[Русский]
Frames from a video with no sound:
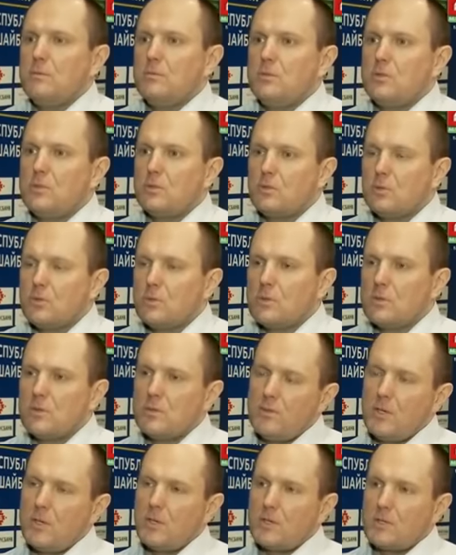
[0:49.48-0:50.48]

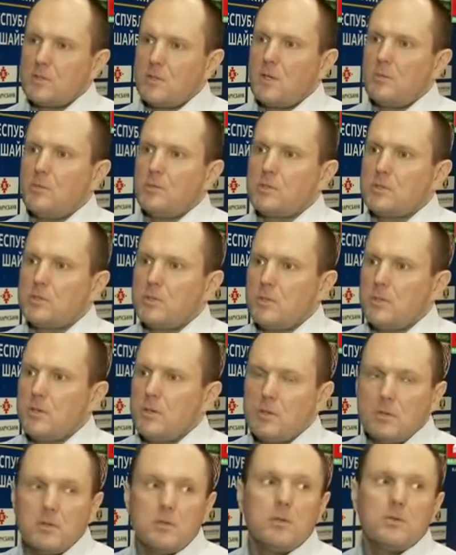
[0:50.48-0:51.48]
секунду-две расслабился,
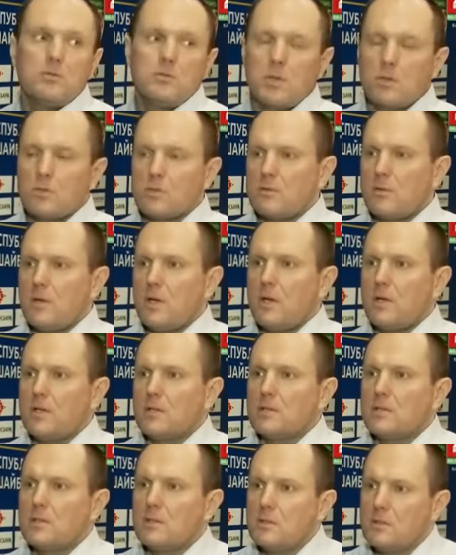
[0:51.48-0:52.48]
и у тебя уже
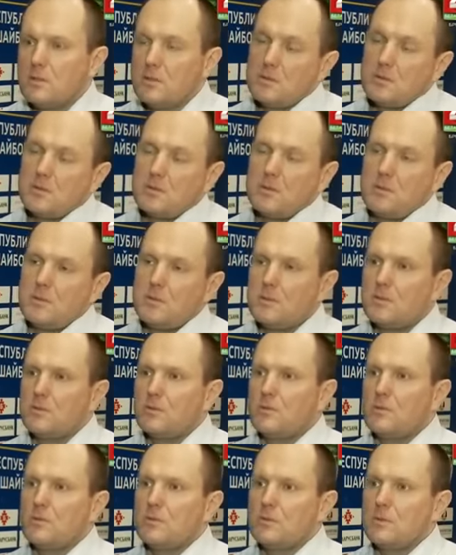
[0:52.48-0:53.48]
валяется.
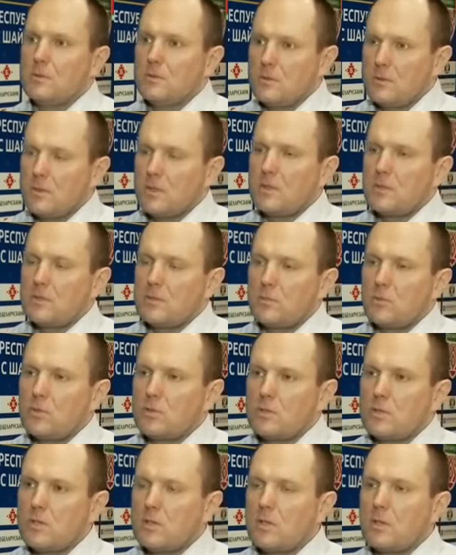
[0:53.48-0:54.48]
То есть над этим
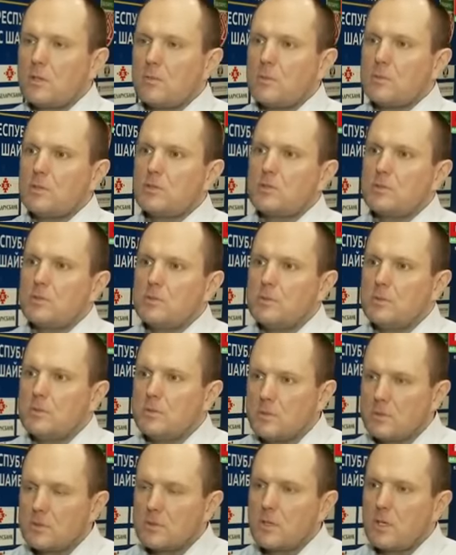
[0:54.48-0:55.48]
тоже надо работать, чтобы
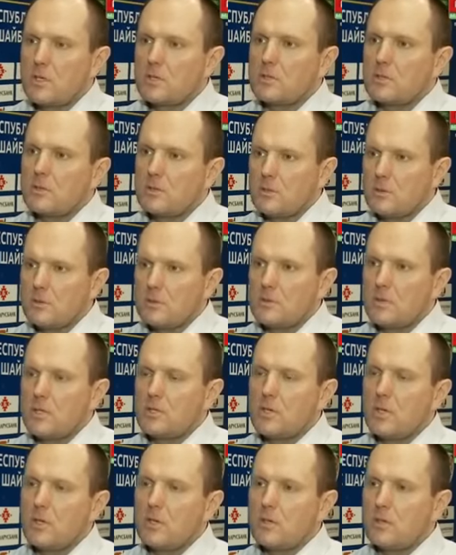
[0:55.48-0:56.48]
с каждой, с
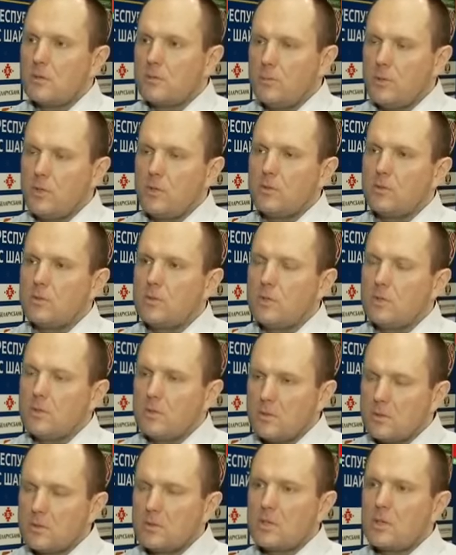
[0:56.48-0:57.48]
начала периода
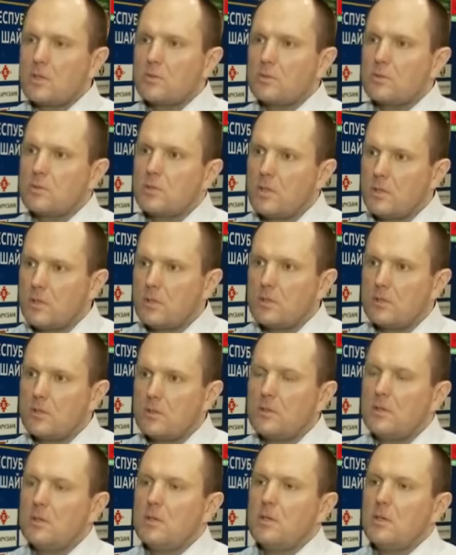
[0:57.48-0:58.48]
сразу же надо
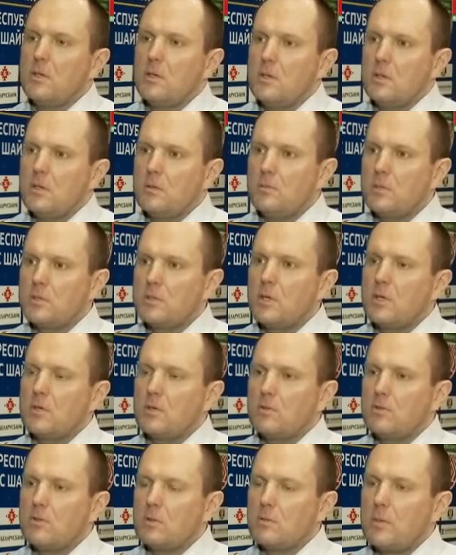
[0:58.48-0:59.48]
быть
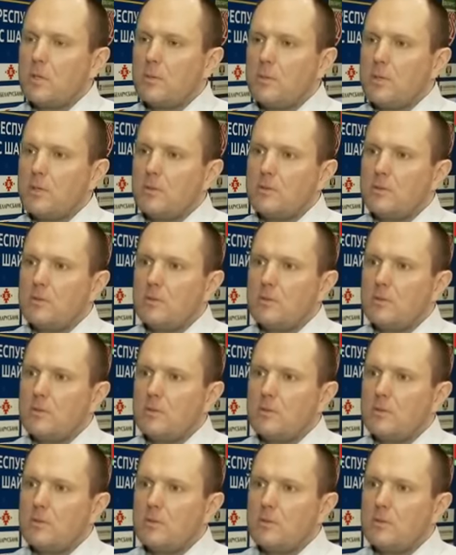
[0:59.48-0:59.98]
готовым к борьбе.